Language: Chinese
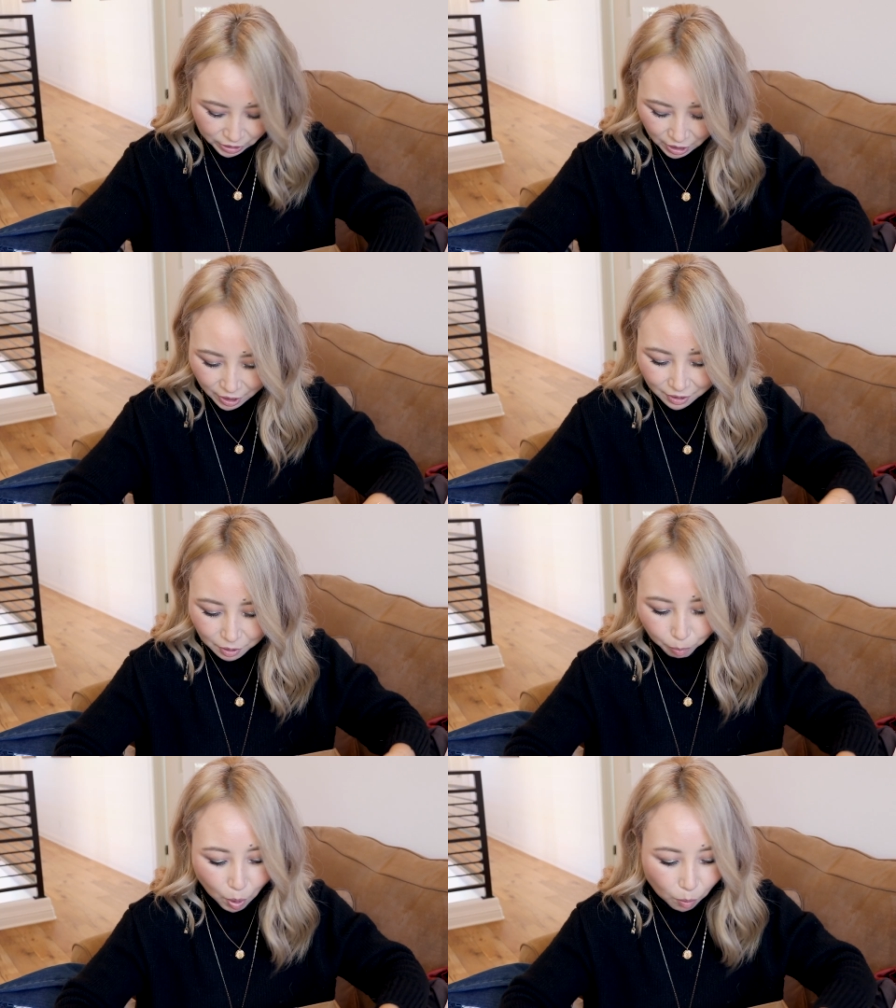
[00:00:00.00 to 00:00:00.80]
这一
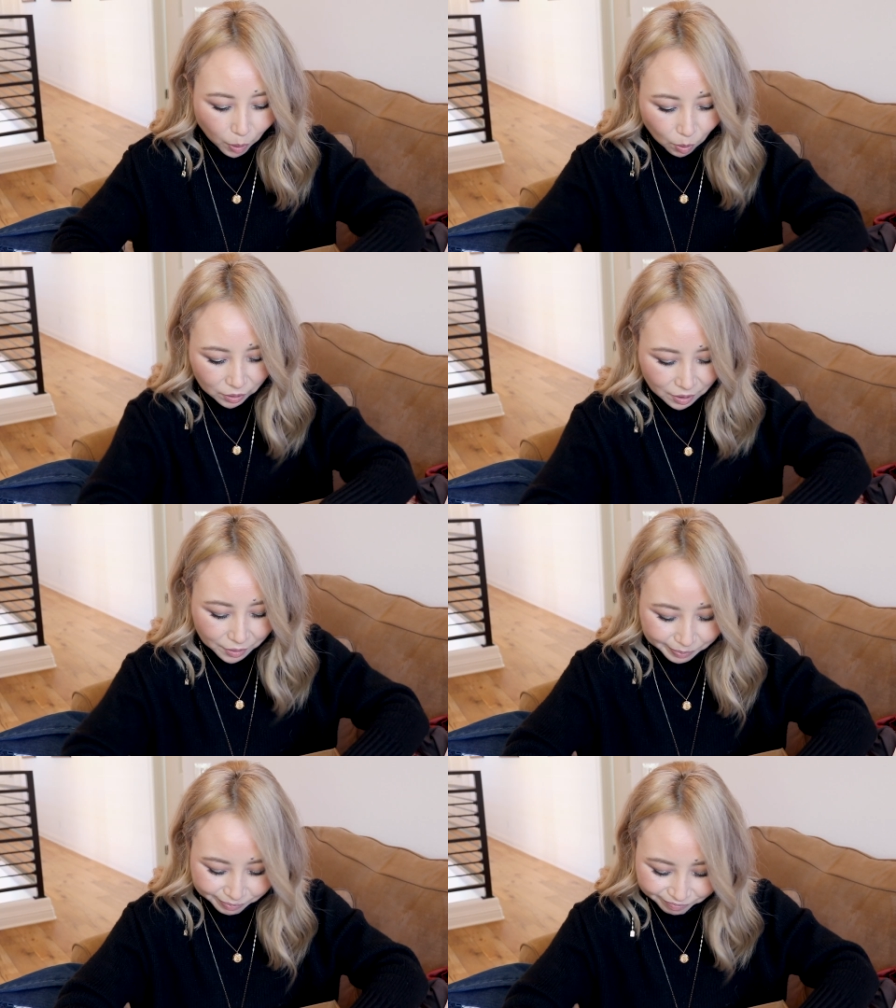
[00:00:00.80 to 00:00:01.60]
个包包
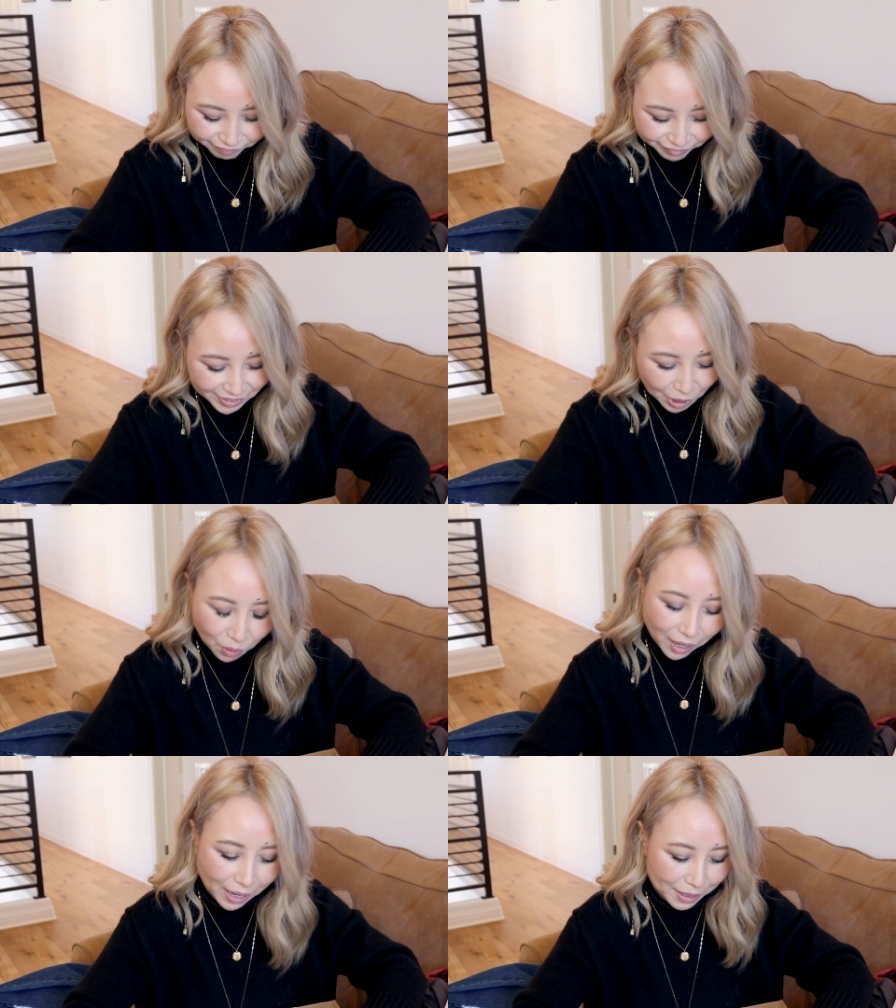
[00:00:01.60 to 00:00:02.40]
呢，嗯，让
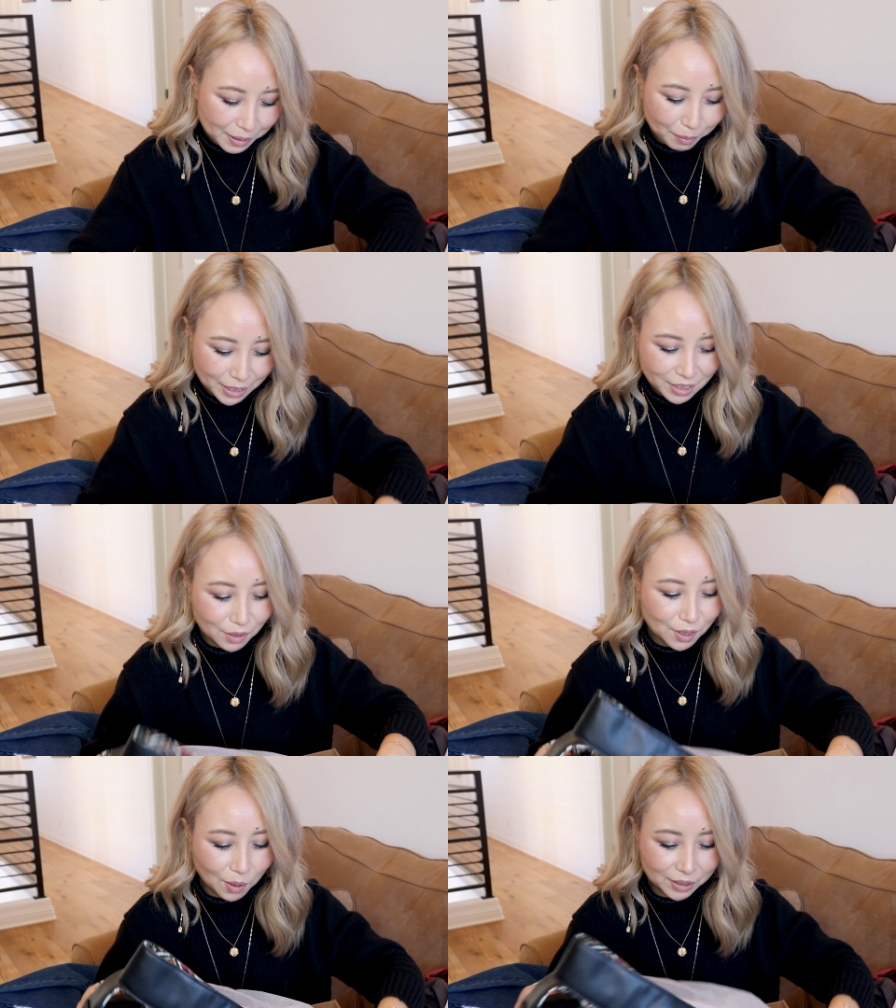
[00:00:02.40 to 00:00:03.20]
我还蛮长。
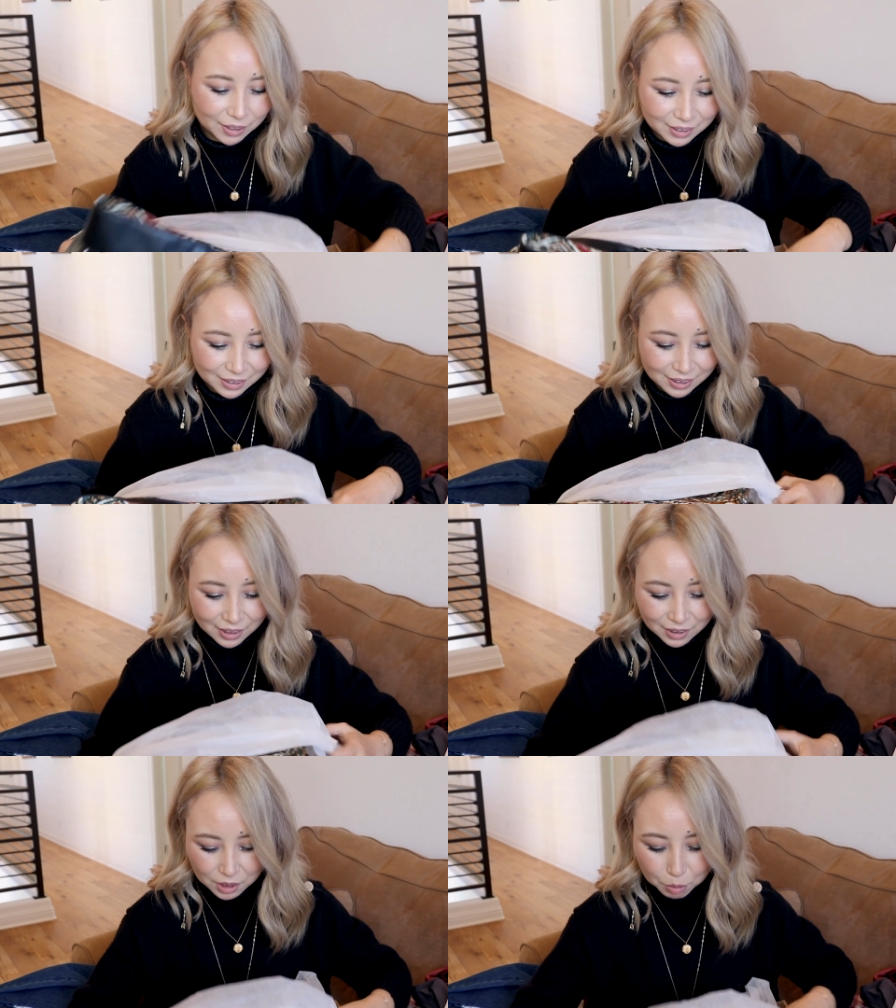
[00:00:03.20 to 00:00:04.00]
长草的
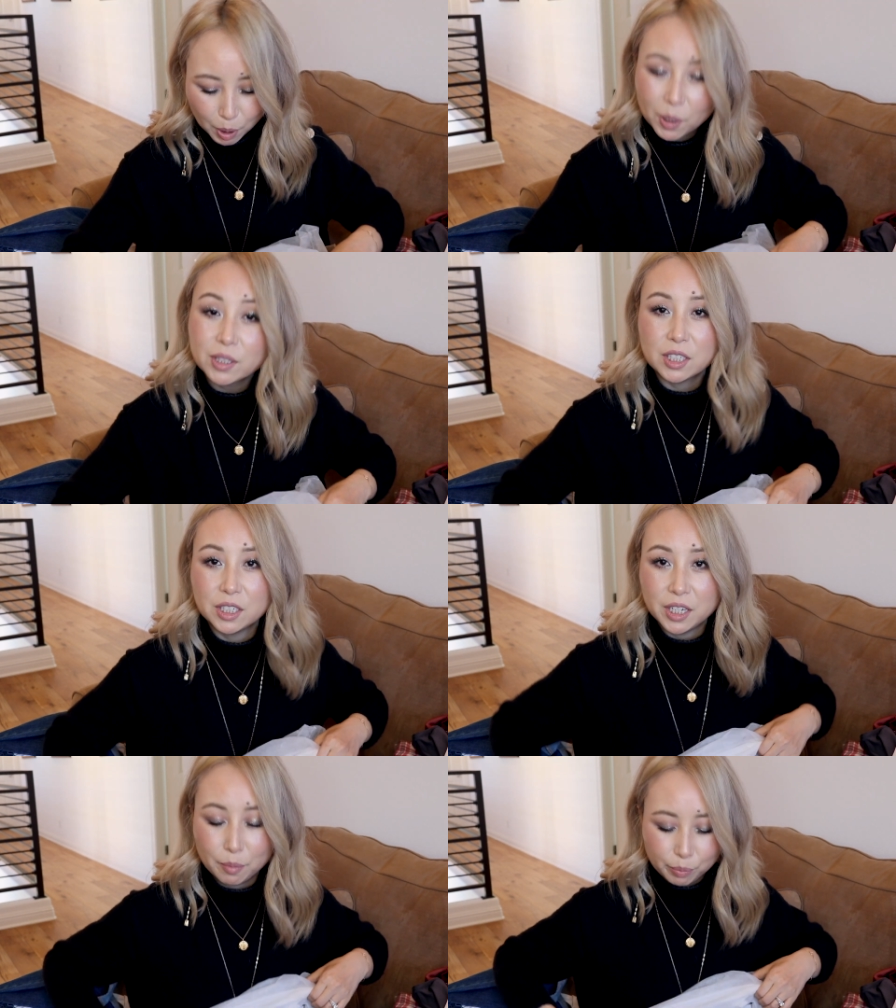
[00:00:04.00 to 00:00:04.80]
这个包包其
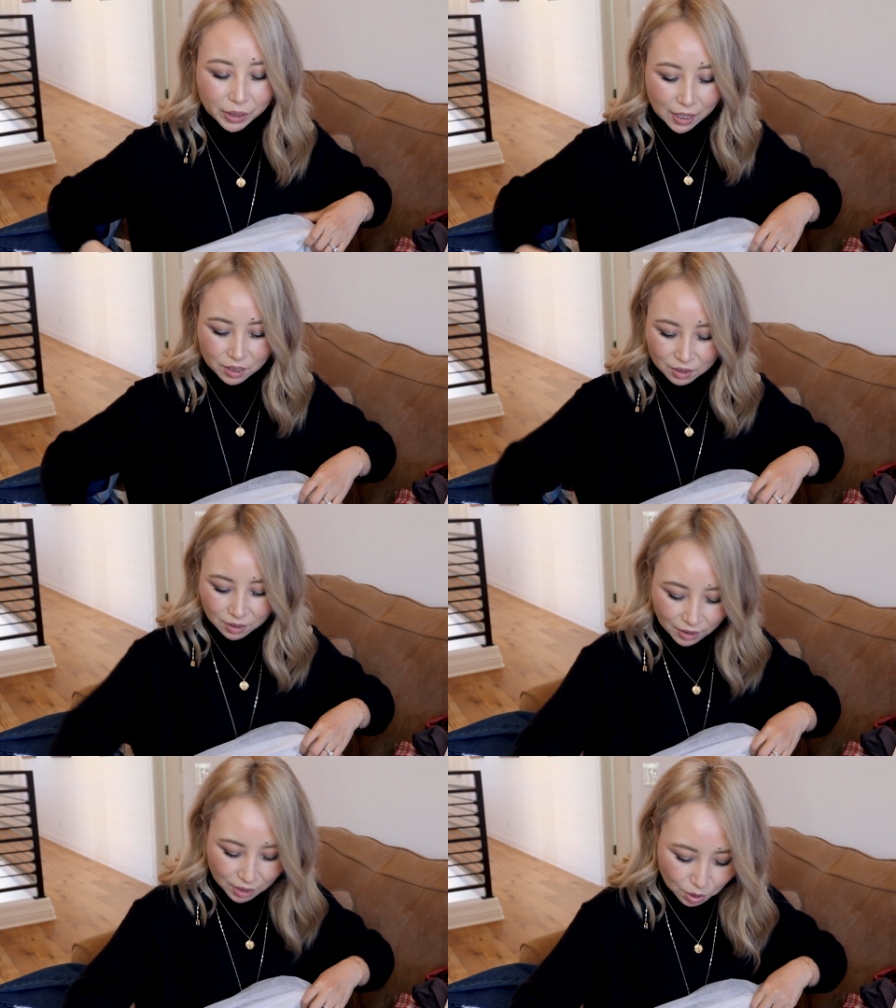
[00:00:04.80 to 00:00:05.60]
实也不打
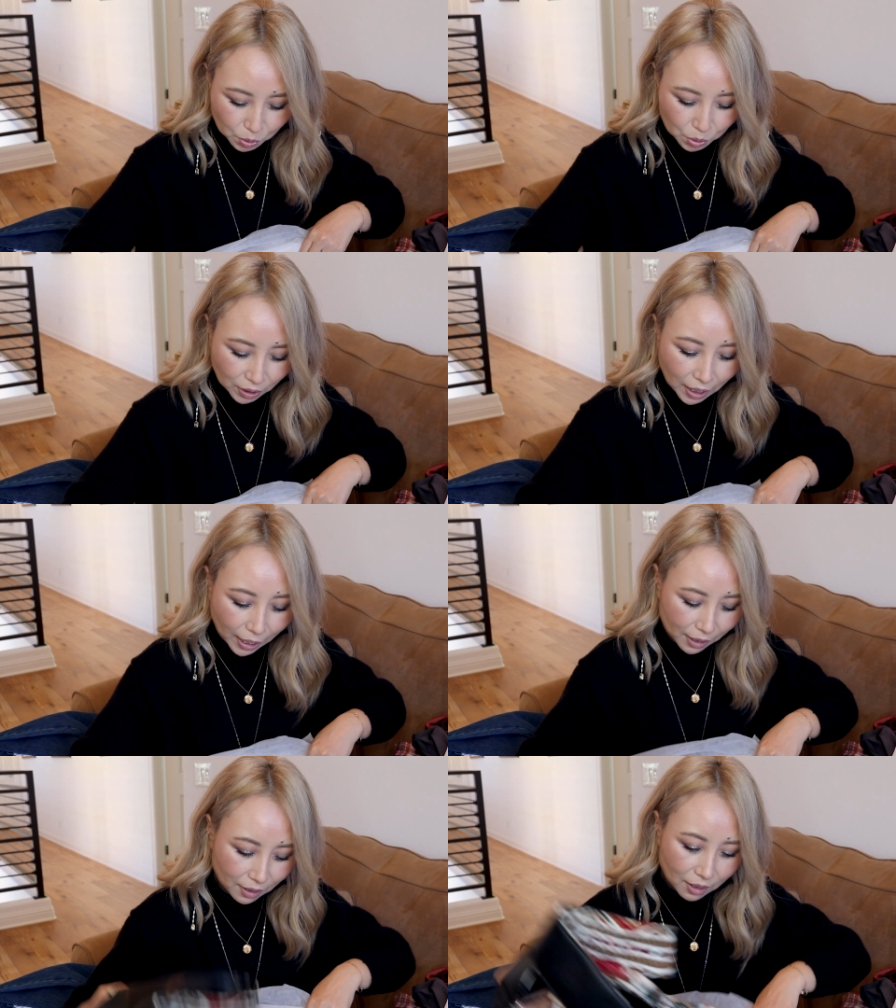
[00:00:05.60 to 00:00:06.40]
折，但是我觉得
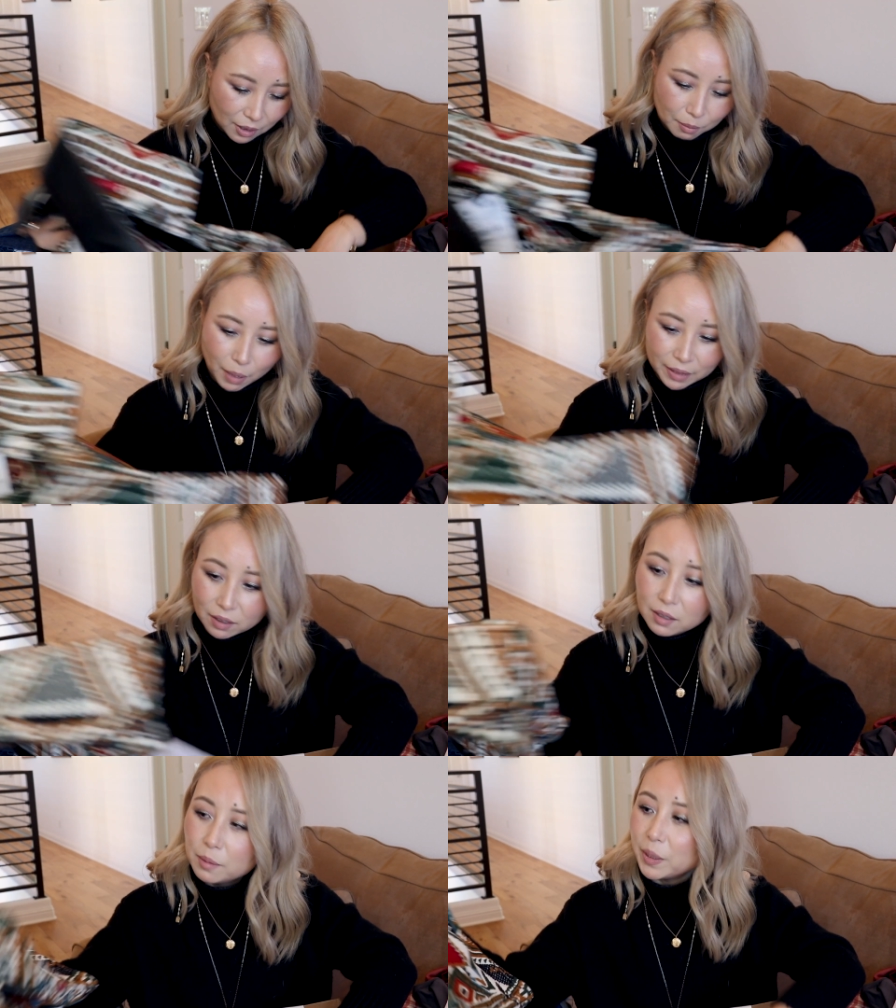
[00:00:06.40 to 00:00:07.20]
还蛮
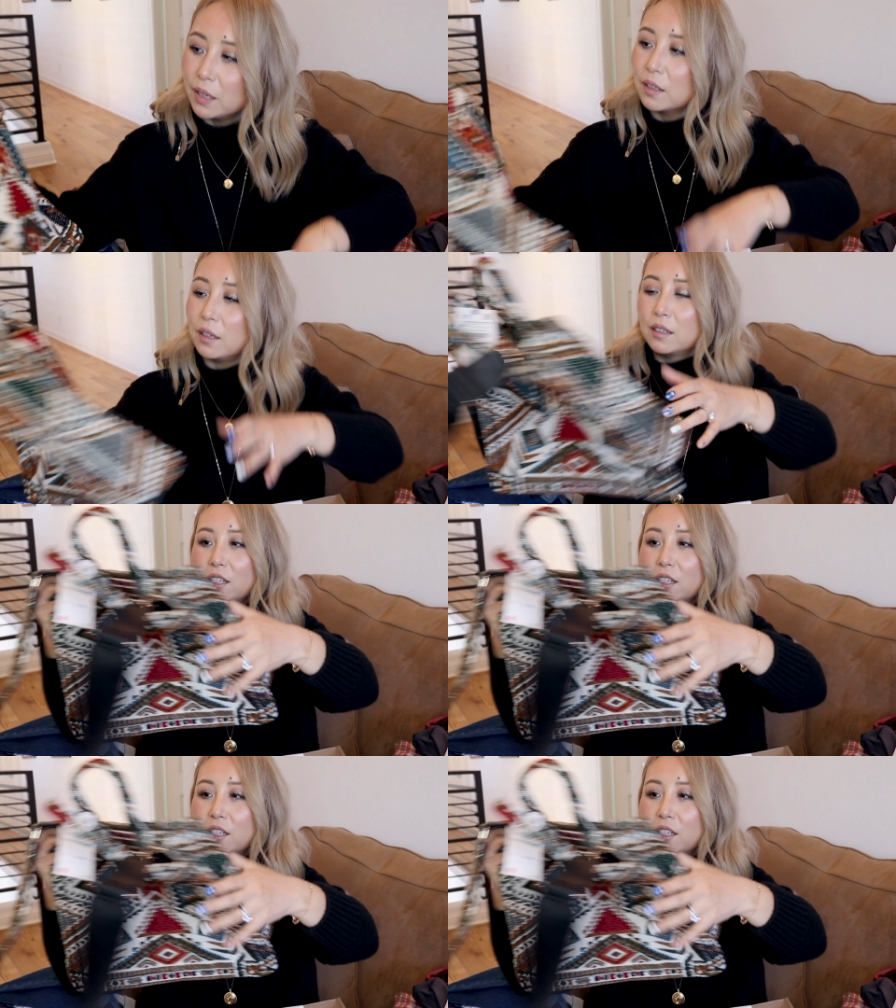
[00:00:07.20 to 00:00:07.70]
特别的，